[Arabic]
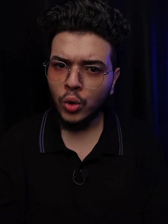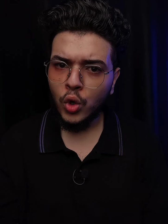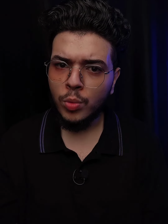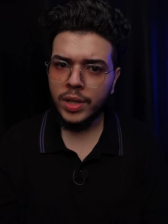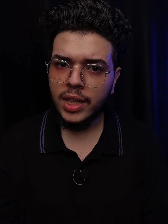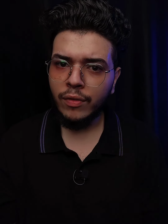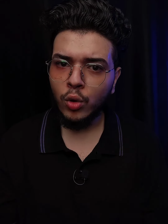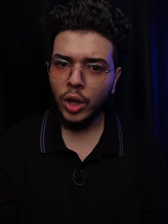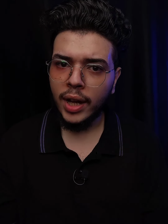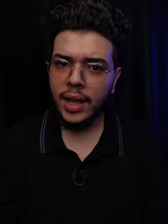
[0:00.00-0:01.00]
انهم
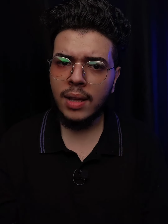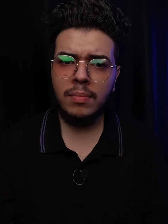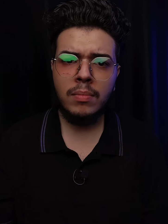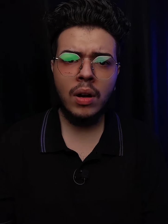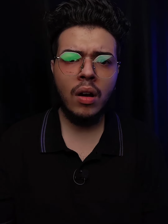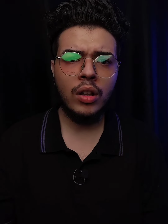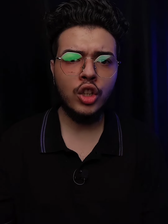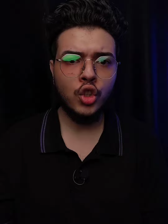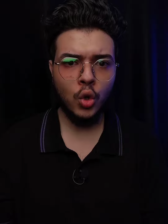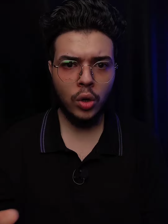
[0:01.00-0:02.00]
يسافروا العراق بغرض
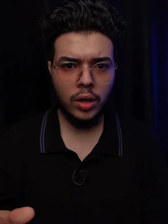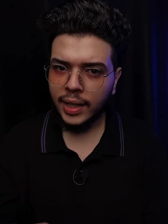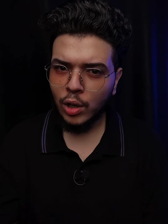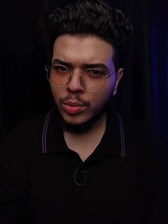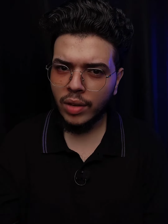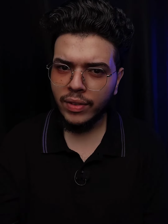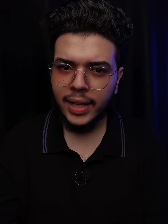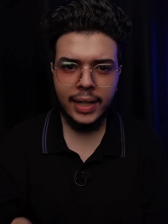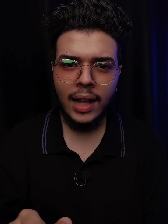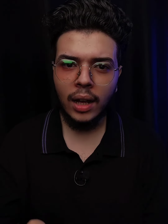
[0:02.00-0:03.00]
الشغل كانوا مسافرين
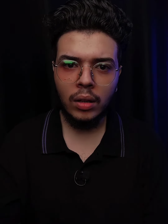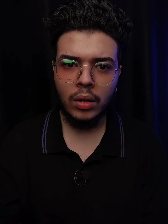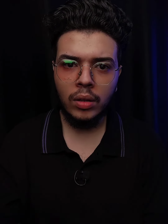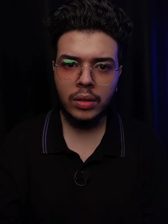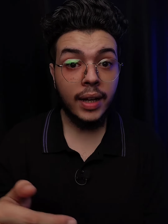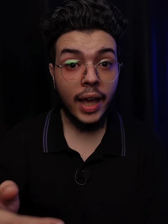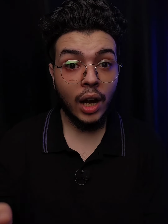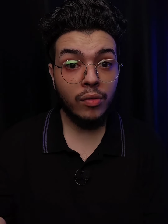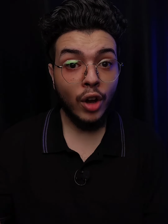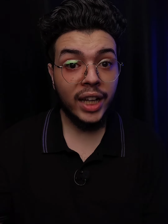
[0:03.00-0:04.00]
كده على الله لا
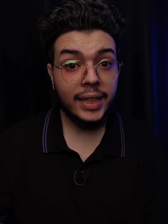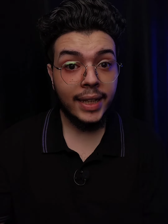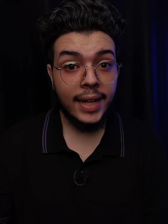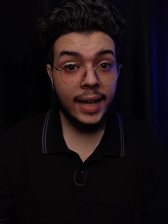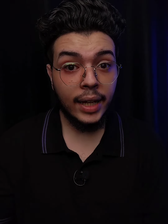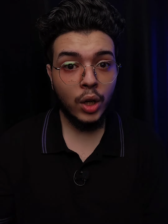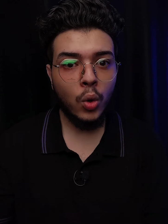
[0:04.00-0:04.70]
يعرفوا حد هناك